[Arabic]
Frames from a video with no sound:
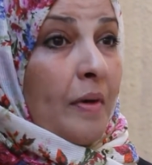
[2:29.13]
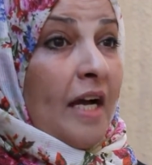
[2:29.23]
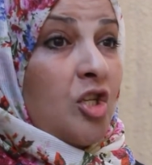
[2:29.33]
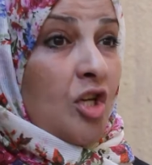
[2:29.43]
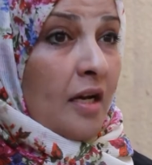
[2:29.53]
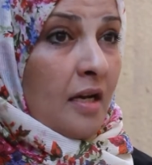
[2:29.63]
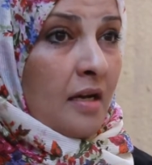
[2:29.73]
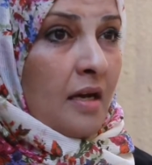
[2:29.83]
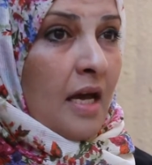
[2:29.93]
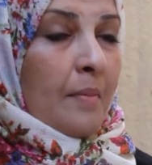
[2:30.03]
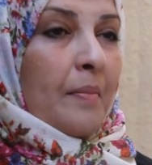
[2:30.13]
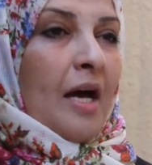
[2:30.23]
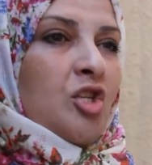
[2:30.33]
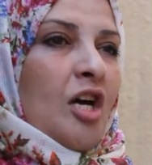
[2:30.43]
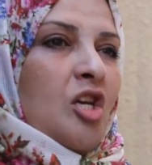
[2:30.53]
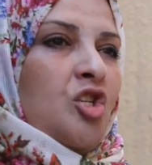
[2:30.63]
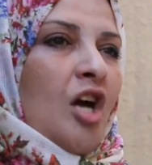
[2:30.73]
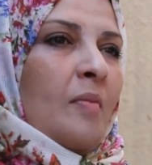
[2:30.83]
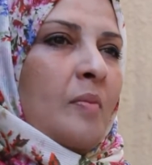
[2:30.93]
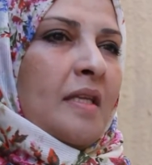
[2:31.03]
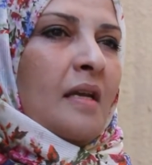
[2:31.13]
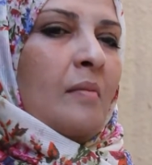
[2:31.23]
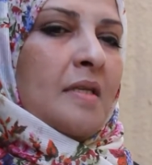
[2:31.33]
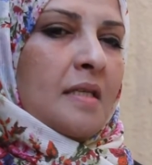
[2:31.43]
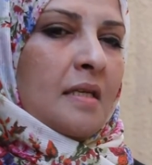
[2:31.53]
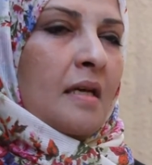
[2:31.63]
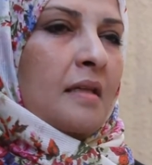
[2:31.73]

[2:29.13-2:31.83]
بقت شهرين بعد شهرين جاء أمر من طرابلس أنها